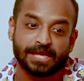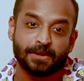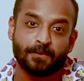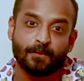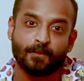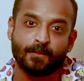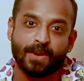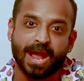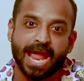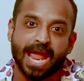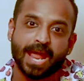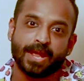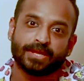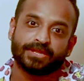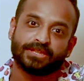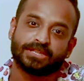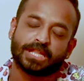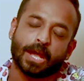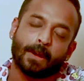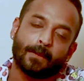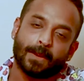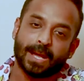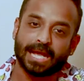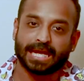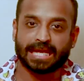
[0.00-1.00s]
कि मैं
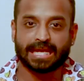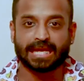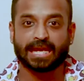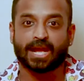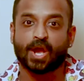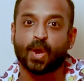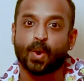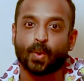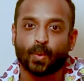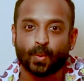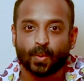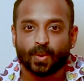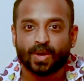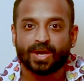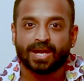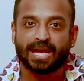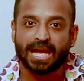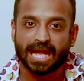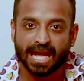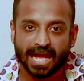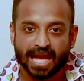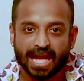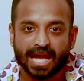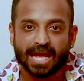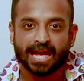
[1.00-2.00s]
दवा के खाऊं
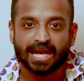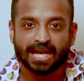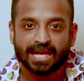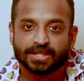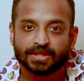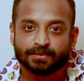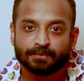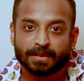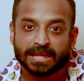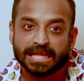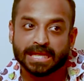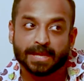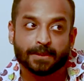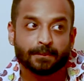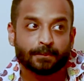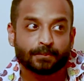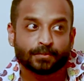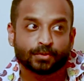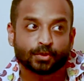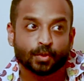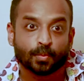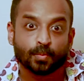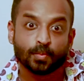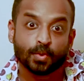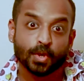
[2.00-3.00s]
हाँ मतलब
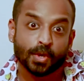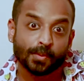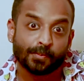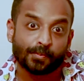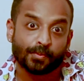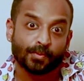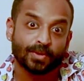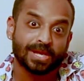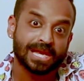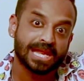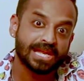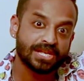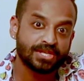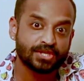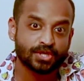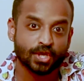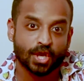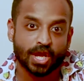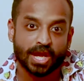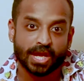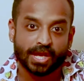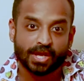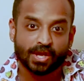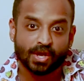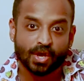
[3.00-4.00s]
तुम लोग फुल
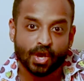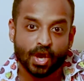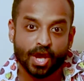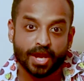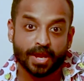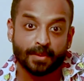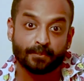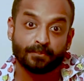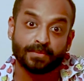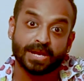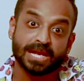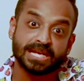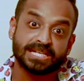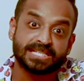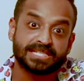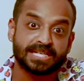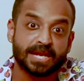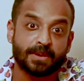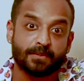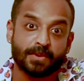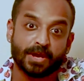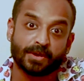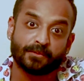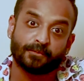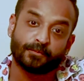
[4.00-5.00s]
एंजॉय और अपना
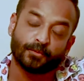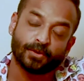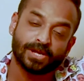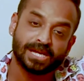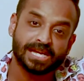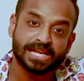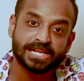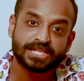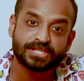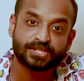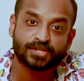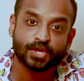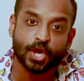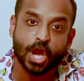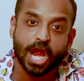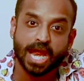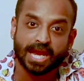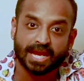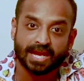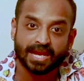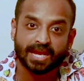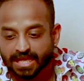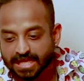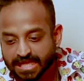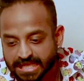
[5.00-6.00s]
स्टमक फुल डिस्ट्रॉय
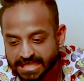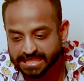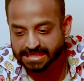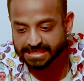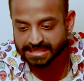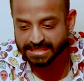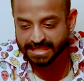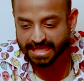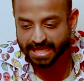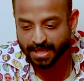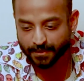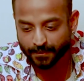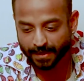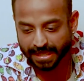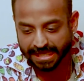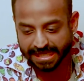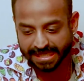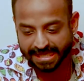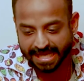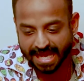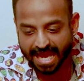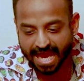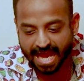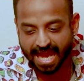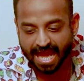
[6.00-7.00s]
इसलिए
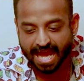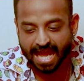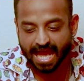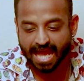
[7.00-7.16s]
बंटा